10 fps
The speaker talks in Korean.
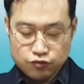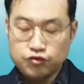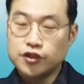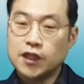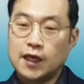
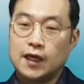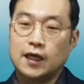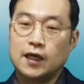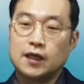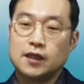
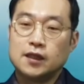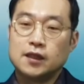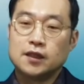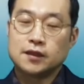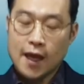우리가
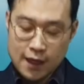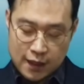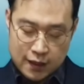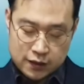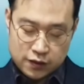
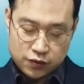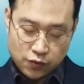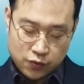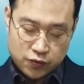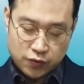택하신
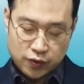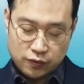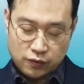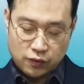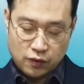
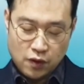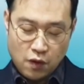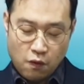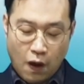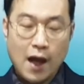족속이고
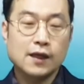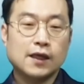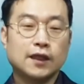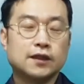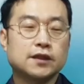
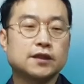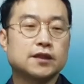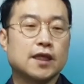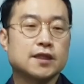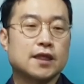왕
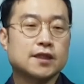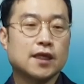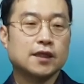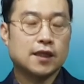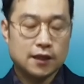같은
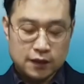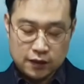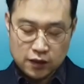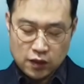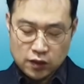
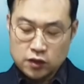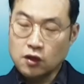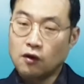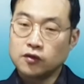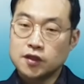제사장이라는
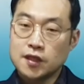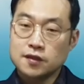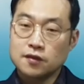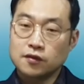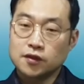
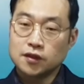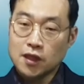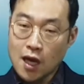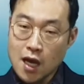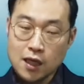정체성을
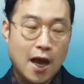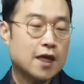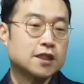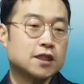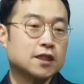딱
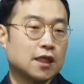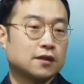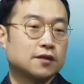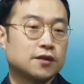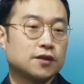가진
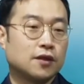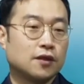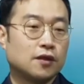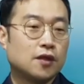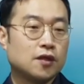
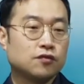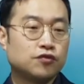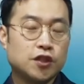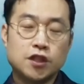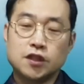자들은요,
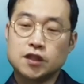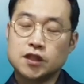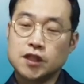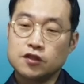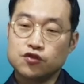우리
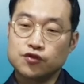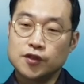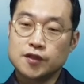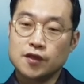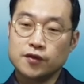지난
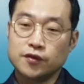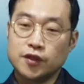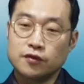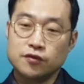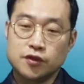주일
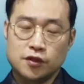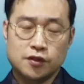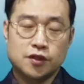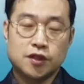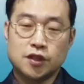설교 때도
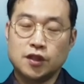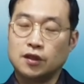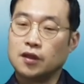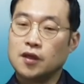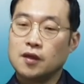
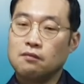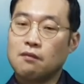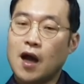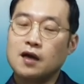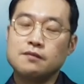들었듯이
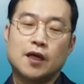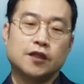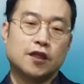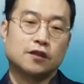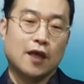마음
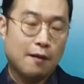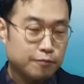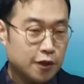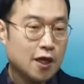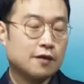안에
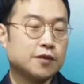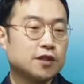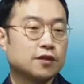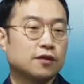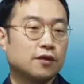담대함이
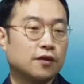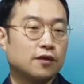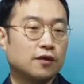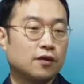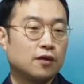있는
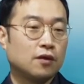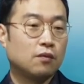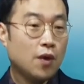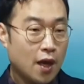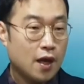거예요.
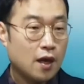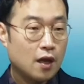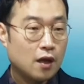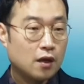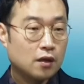왜?
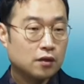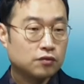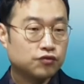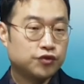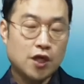
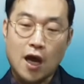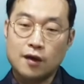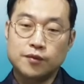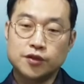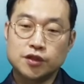우리
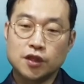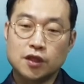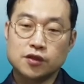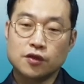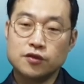
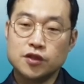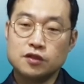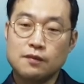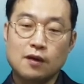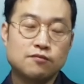아버지가
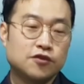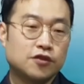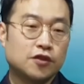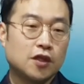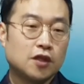천지
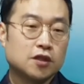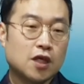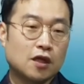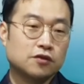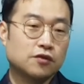만물을
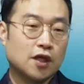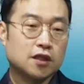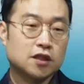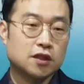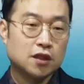
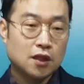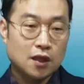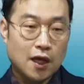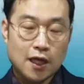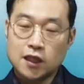창조하신
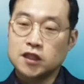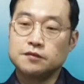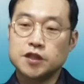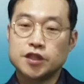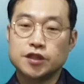
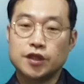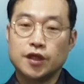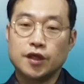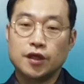하나님이신데.